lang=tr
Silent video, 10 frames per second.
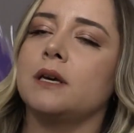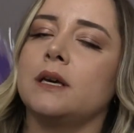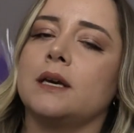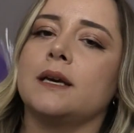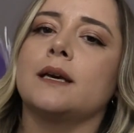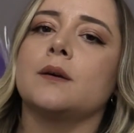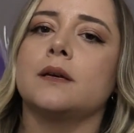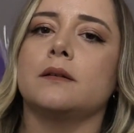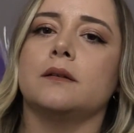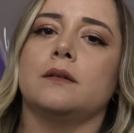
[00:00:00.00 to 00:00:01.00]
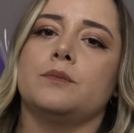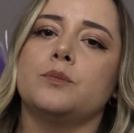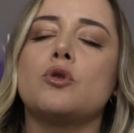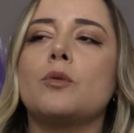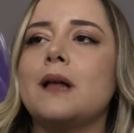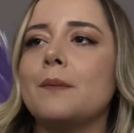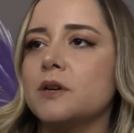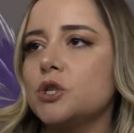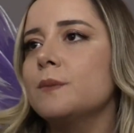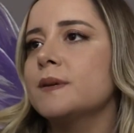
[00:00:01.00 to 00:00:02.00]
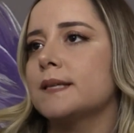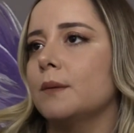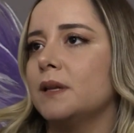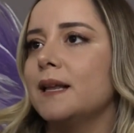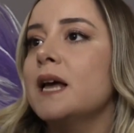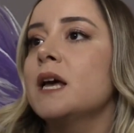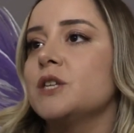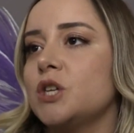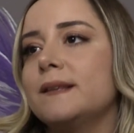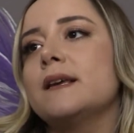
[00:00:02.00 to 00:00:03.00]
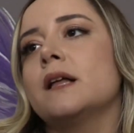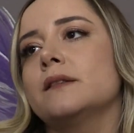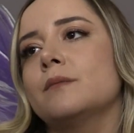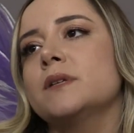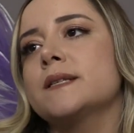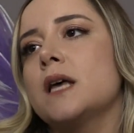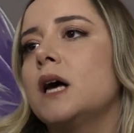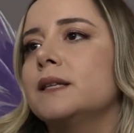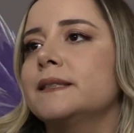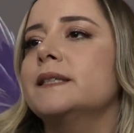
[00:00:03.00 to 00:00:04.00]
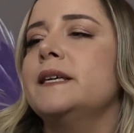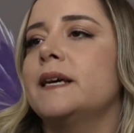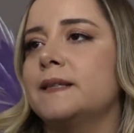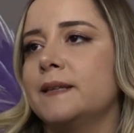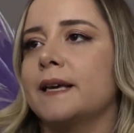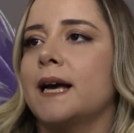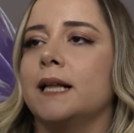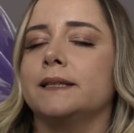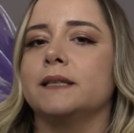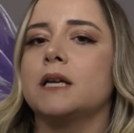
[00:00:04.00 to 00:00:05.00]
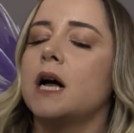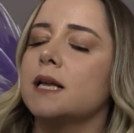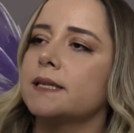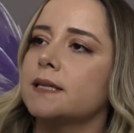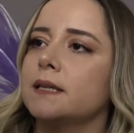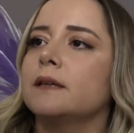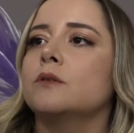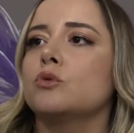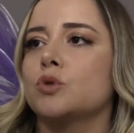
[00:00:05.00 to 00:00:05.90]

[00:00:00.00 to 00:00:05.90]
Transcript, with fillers: E, problem yaşamasa bile ciddi anlamda sağlığının yerine geldiğini, halsizliğinin